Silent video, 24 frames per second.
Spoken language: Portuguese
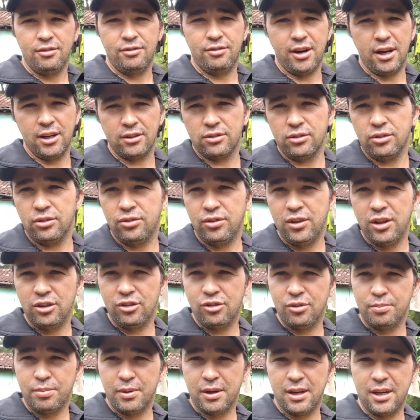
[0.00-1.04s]
Faço os
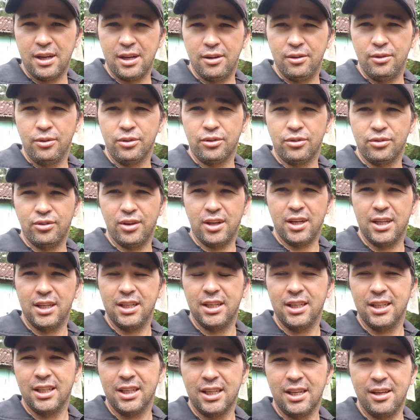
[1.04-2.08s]
vídeos para os fãs
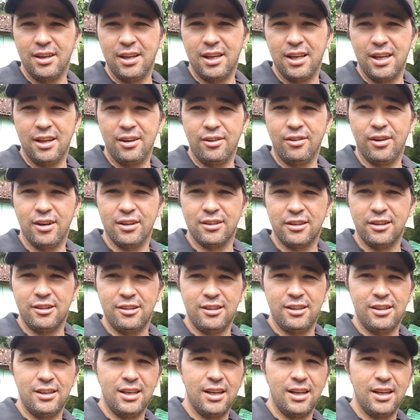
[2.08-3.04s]
que gosta de,